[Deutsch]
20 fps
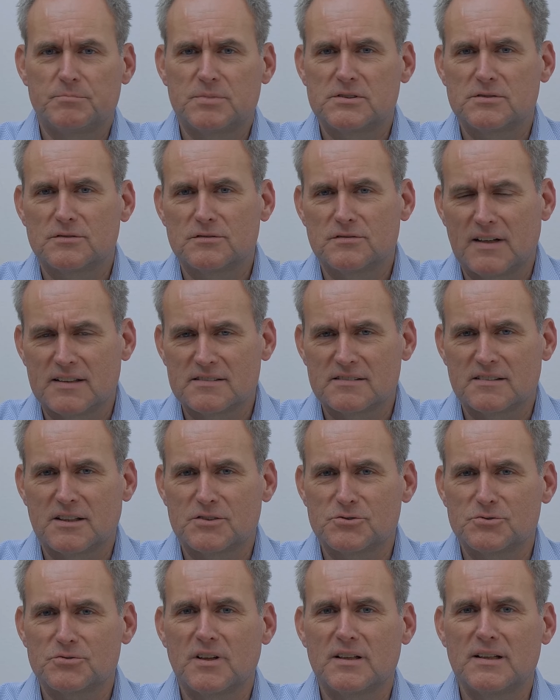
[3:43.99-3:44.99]
beziehungsweise
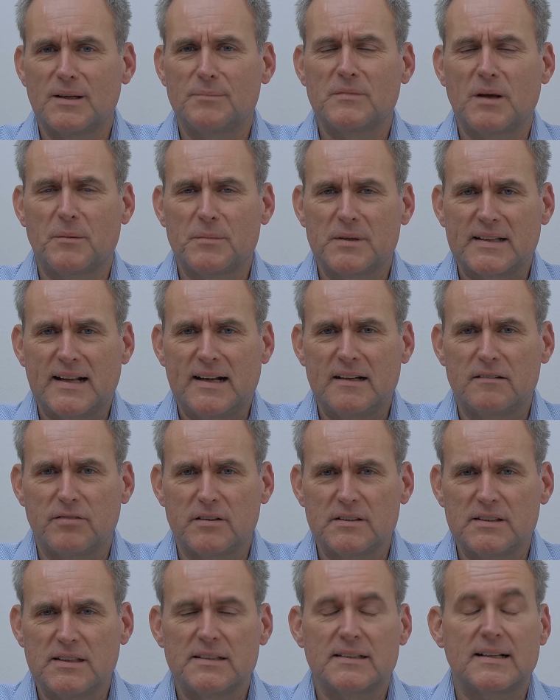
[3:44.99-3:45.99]
das Unternehmen damit Geld
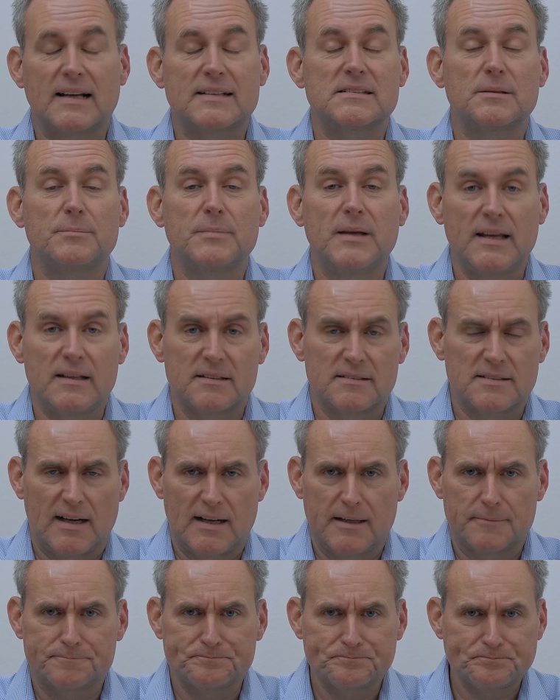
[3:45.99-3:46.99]
verdient, ganz im
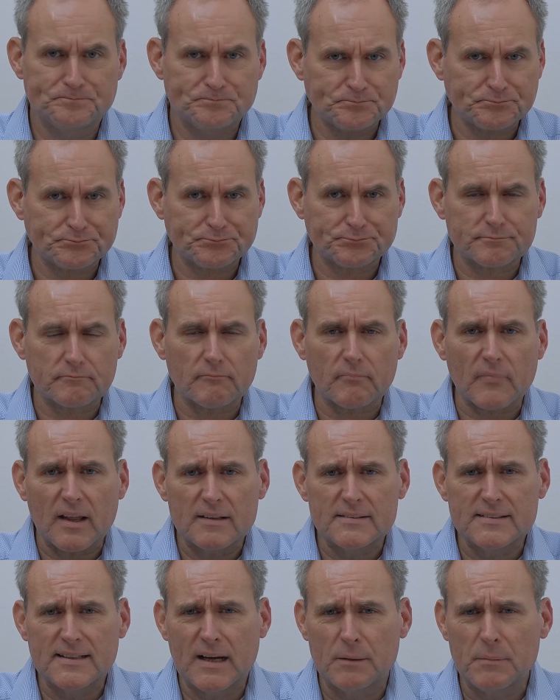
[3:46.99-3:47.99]
Gegenteil.
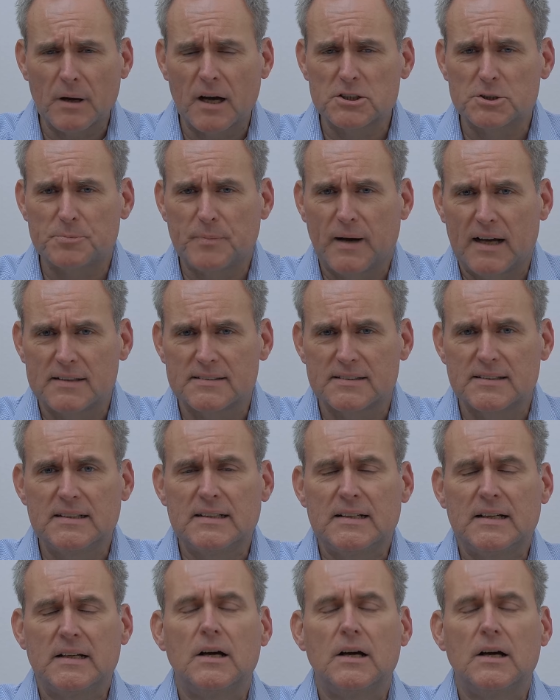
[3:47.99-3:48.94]
Die Kamerasparte